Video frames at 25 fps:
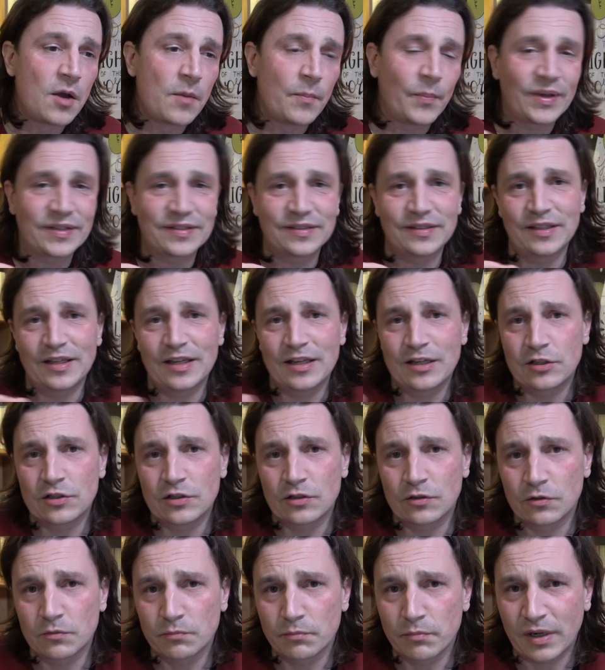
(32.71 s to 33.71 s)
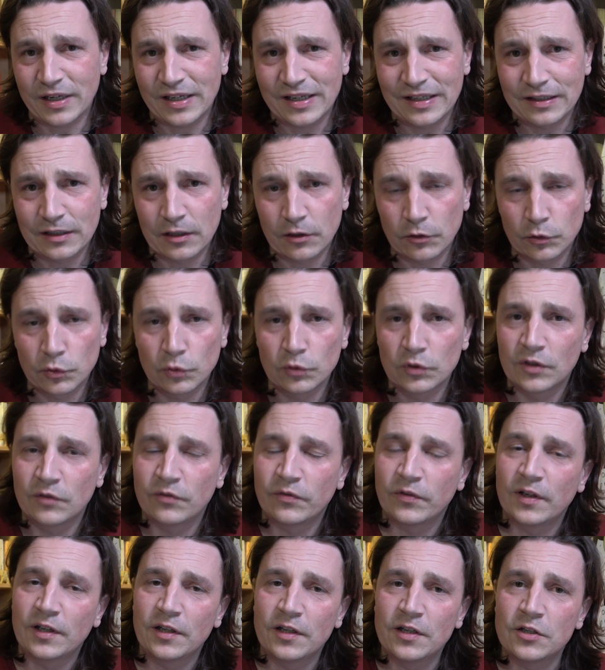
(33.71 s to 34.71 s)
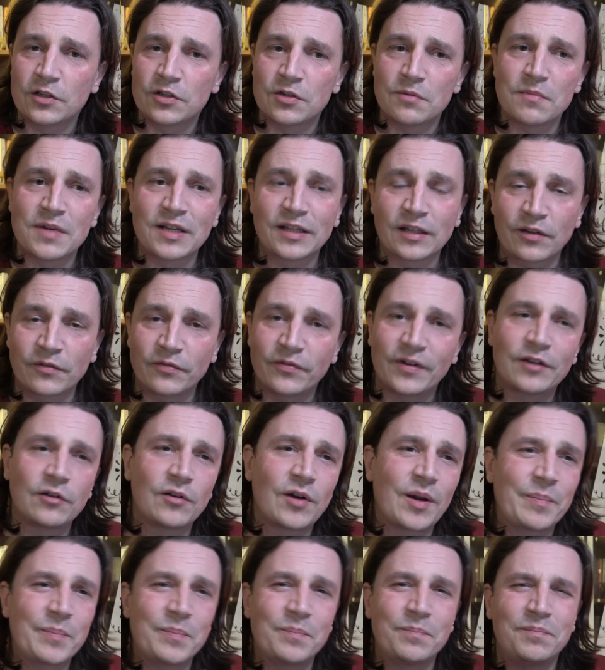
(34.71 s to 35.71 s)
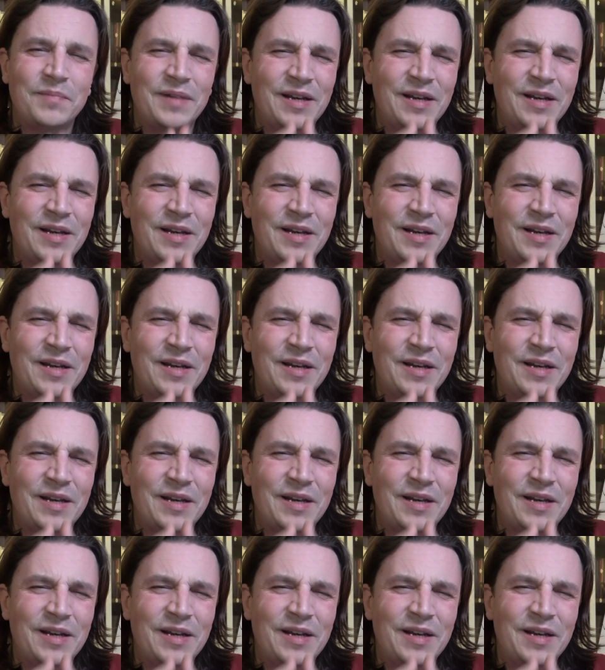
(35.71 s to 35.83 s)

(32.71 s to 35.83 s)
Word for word: pasteggiano, brindano tutti felici, mentre fanno la,